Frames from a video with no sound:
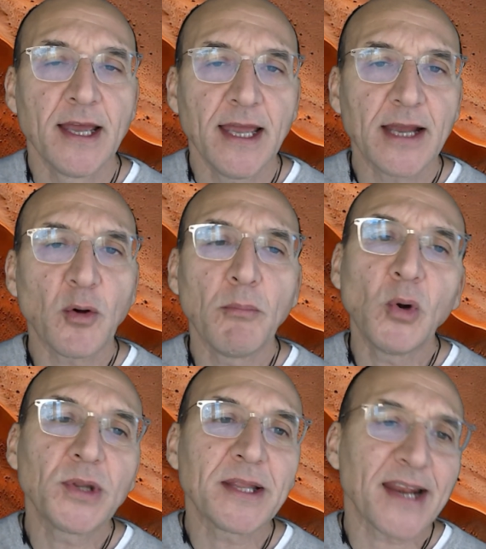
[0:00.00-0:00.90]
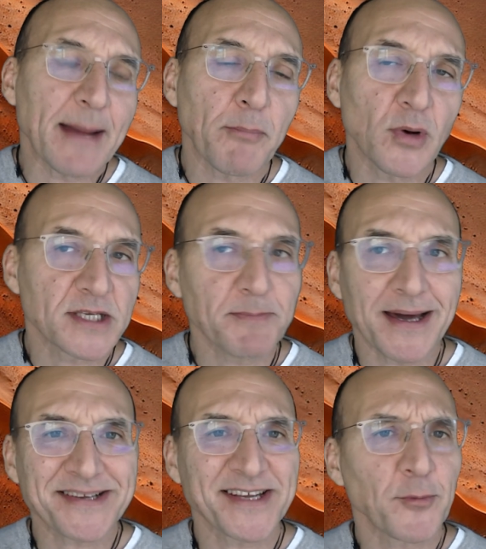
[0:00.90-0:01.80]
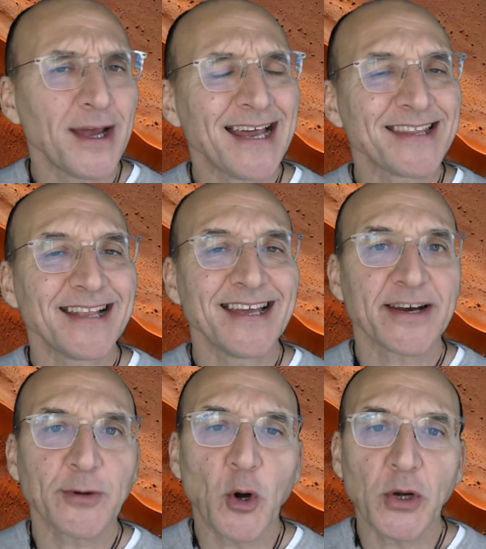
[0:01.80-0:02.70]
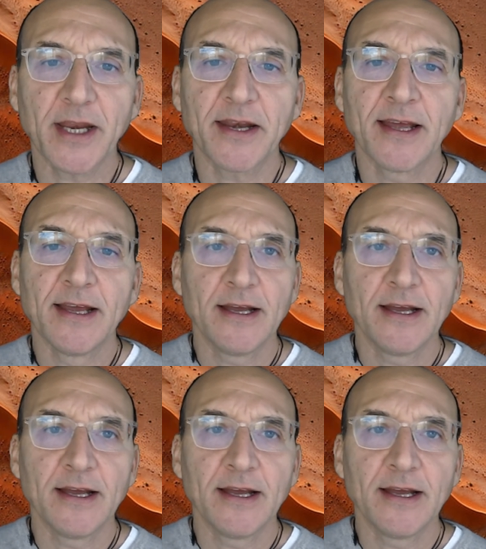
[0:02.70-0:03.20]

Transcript: e con molte trappole sparse qua e là dagli Arconnen,